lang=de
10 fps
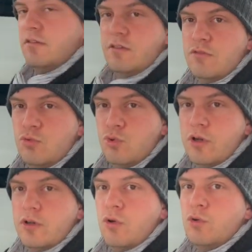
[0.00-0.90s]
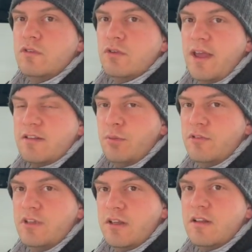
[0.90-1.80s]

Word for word: zu suchen und zu exportieren,